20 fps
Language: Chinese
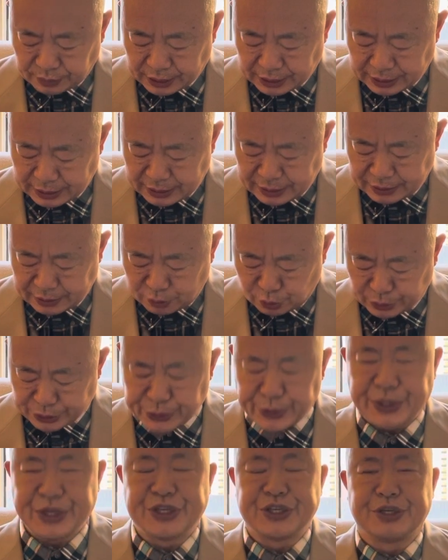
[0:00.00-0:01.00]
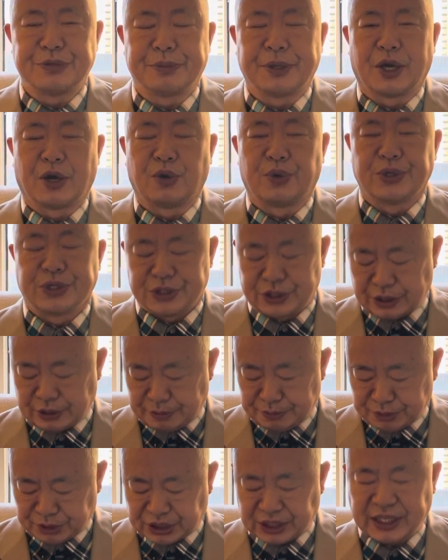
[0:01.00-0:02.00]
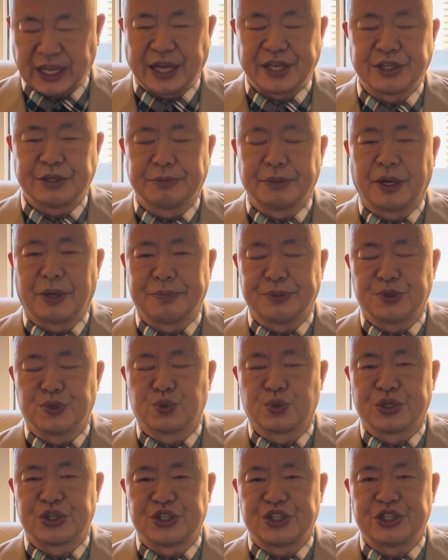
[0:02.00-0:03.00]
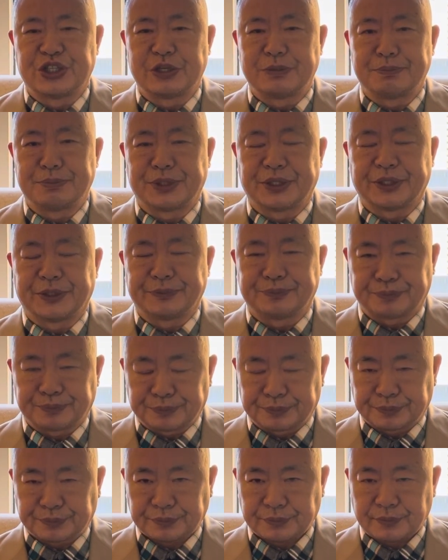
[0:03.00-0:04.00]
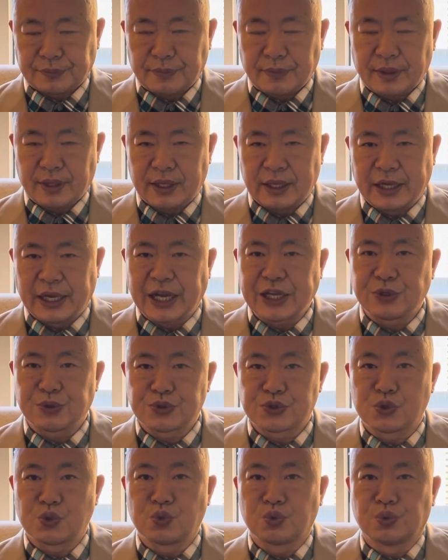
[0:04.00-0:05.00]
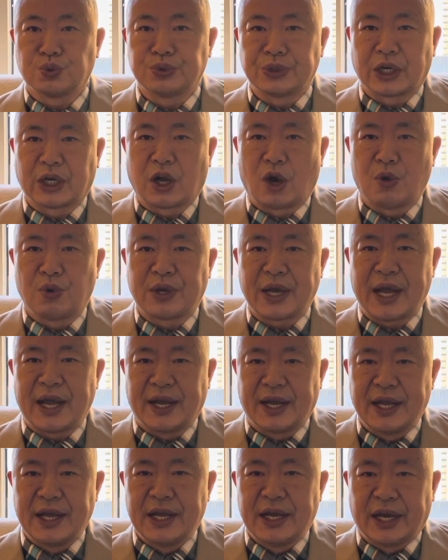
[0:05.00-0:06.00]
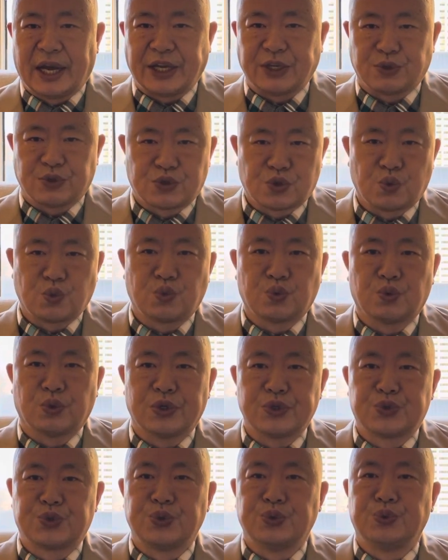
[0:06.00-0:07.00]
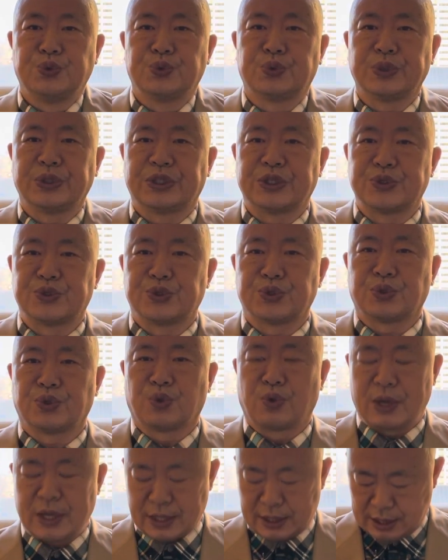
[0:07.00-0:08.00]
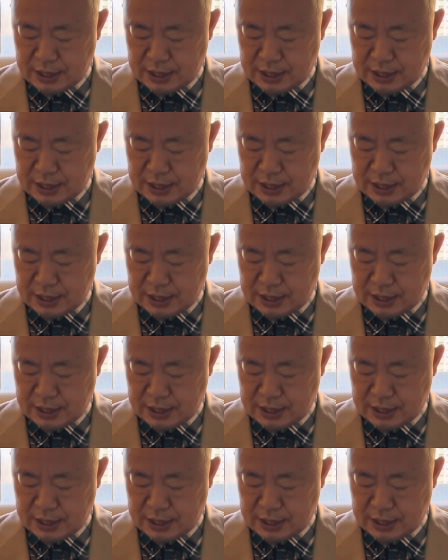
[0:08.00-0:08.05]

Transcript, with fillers: 啊辉瑞疫苗或者莫德纳疫苗，比如说习近平。还有中共的高干，还有中国军队的军官。